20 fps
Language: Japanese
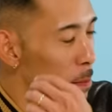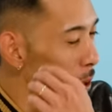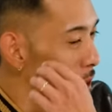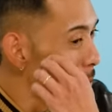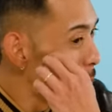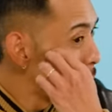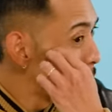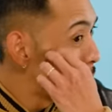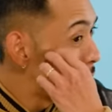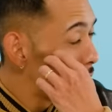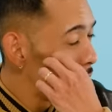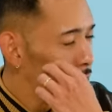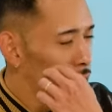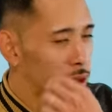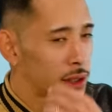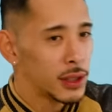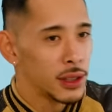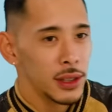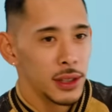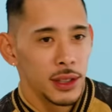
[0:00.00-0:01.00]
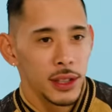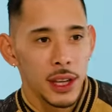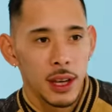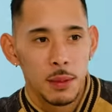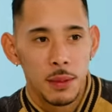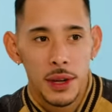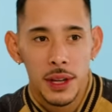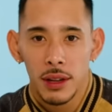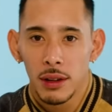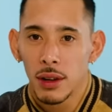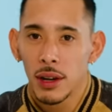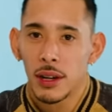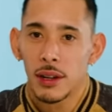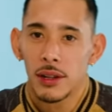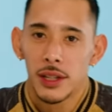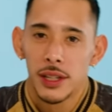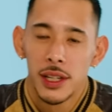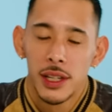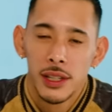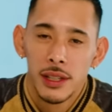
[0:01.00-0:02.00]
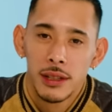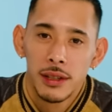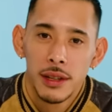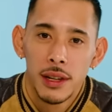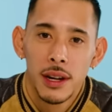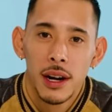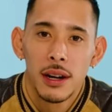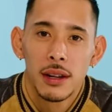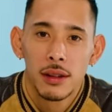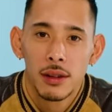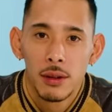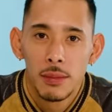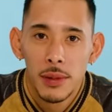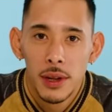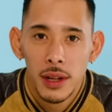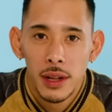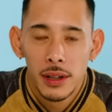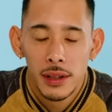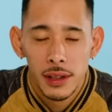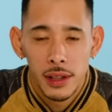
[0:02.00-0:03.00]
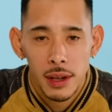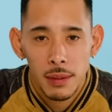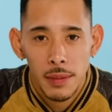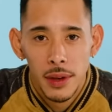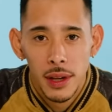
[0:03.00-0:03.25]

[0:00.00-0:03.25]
まあでもやっぱ月見とかのシーズンになるとみんな月